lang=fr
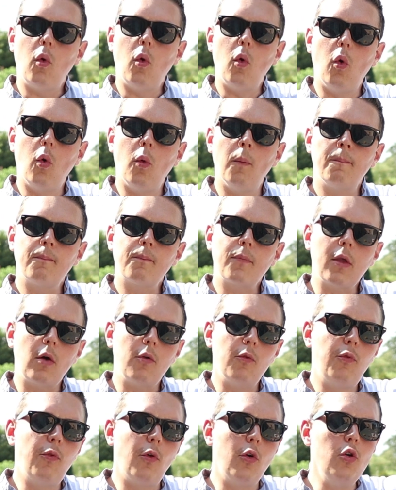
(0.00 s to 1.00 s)
au
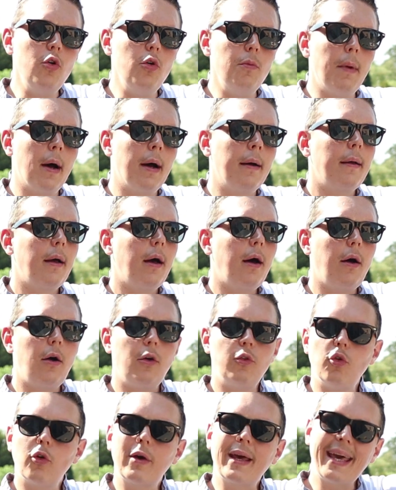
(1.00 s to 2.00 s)
volume
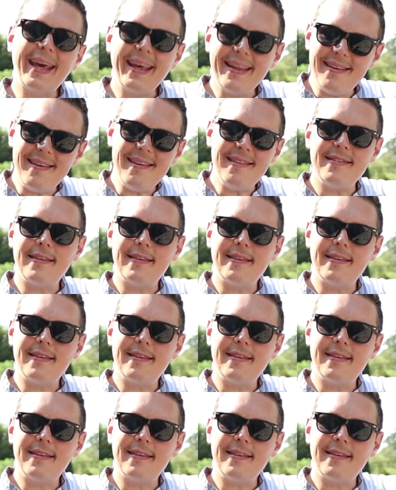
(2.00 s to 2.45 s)
euh, de crédit,